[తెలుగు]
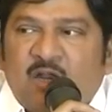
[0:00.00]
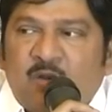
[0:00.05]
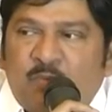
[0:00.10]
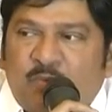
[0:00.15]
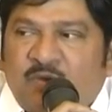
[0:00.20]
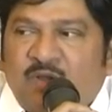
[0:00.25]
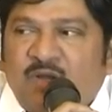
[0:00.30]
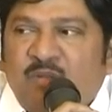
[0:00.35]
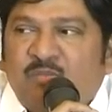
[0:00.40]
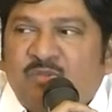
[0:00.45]

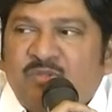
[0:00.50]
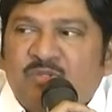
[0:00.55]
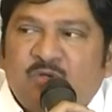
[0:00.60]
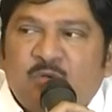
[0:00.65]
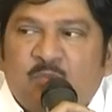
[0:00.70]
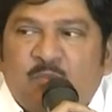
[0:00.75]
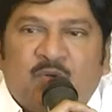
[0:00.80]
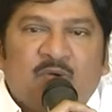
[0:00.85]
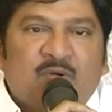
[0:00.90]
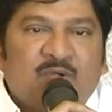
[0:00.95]
కలుపుకుని
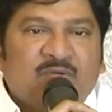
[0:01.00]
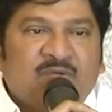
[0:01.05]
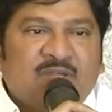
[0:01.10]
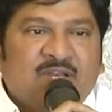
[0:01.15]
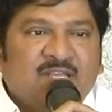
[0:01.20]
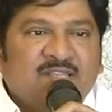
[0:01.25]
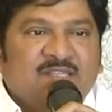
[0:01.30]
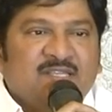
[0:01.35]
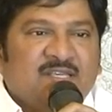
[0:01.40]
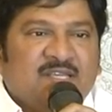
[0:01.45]
ముందుకు పోవడం
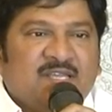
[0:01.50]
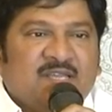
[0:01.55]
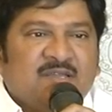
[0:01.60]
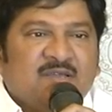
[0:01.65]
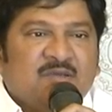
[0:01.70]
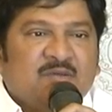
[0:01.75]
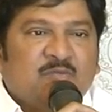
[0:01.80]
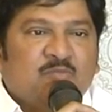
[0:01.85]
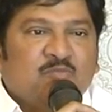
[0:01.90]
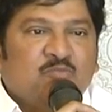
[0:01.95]
అనేది
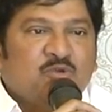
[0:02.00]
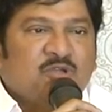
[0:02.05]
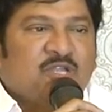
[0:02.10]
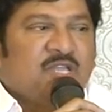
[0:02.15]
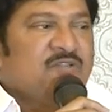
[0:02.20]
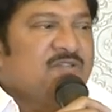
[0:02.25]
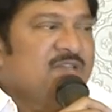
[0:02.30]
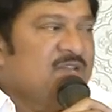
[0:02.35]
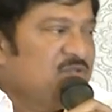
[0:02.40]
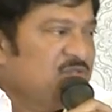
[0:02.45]

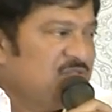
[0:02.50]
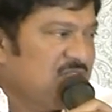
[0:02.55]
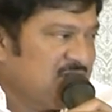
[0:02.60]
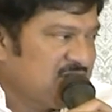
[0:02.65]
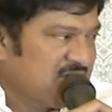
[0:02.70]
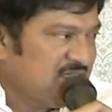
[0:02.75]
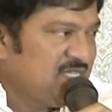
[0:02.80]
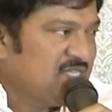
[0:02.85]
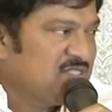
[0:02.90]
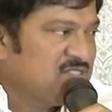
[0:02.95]
ముఖ్యమైన
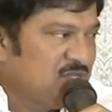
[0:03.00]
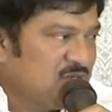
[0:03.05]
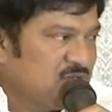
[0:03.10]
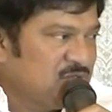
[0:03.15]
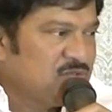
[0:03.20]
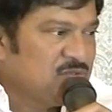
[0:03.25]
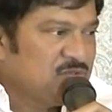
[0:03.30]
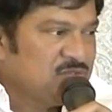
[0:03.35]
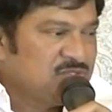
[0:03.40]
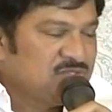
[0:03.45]
ఉద్దేశంగా
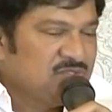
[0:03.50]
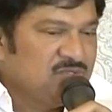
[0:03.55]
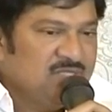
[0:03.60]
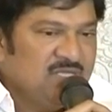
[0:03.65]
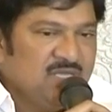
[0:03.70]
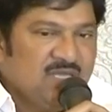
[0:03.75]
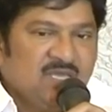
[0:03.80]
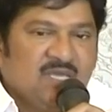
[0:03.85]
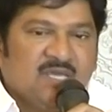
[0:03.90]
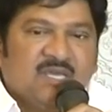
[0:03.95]
జరుగుతూ
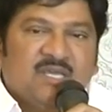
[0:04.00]
వస్తుంది